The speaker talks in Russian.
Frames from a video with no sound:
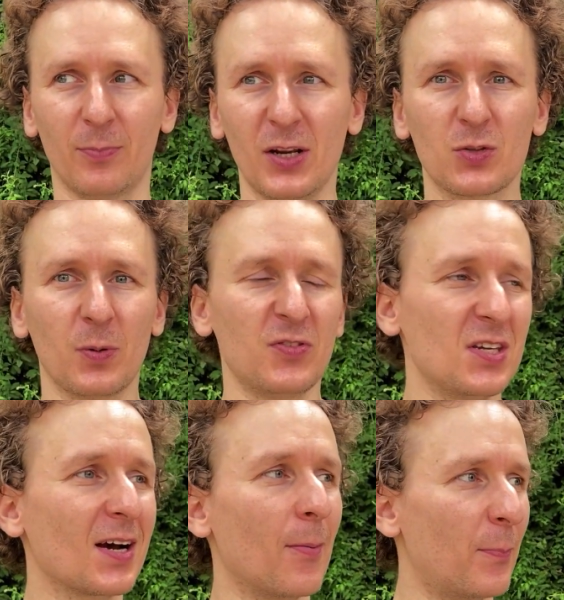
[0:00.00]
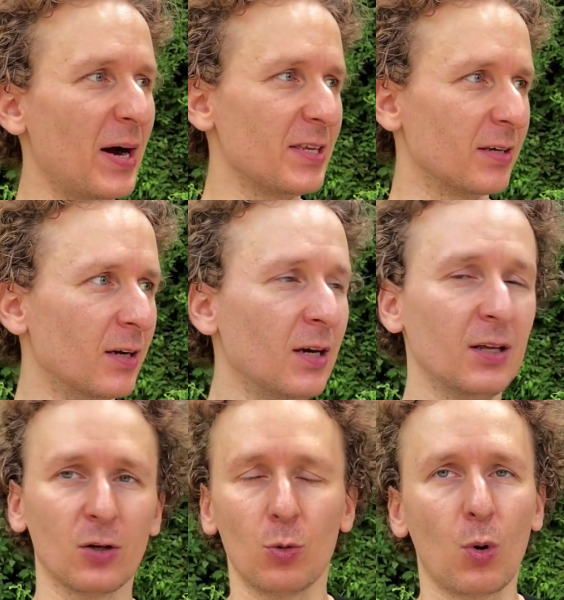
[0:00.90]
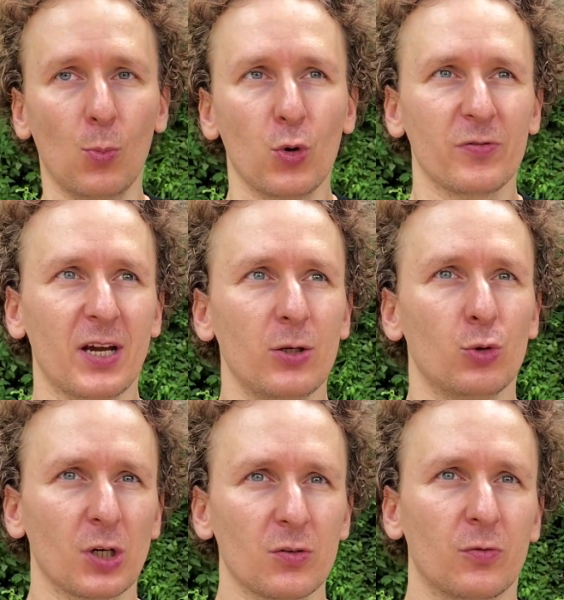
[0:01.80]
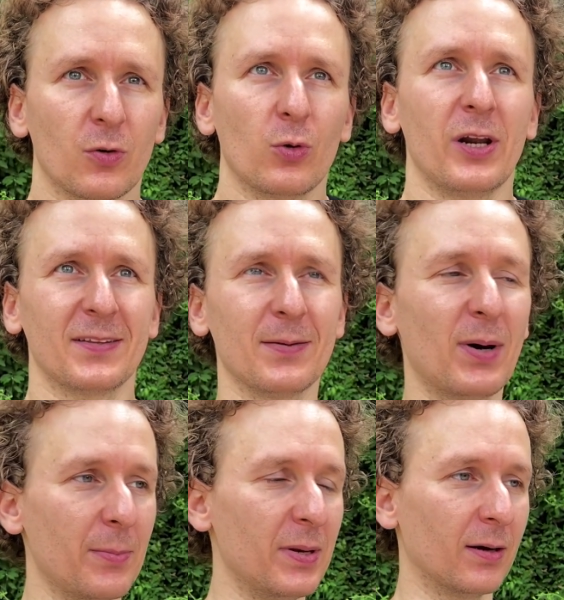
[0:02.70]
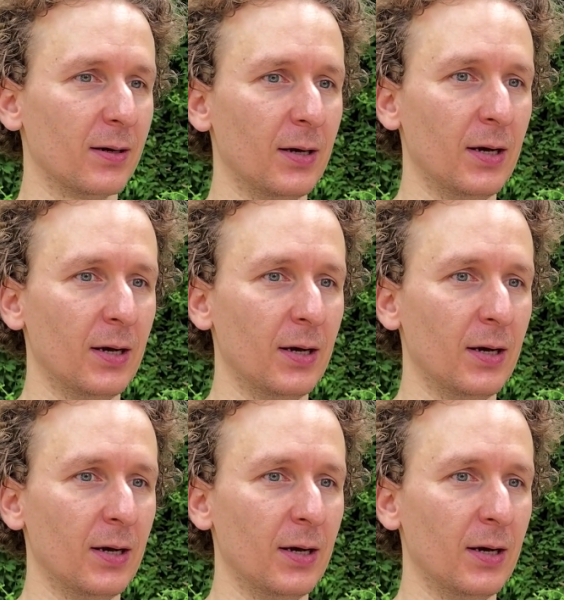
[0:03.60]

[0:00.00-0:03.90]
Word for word: В принципе, все компании на любом уровне, они участвуют в конкурентной борьбе.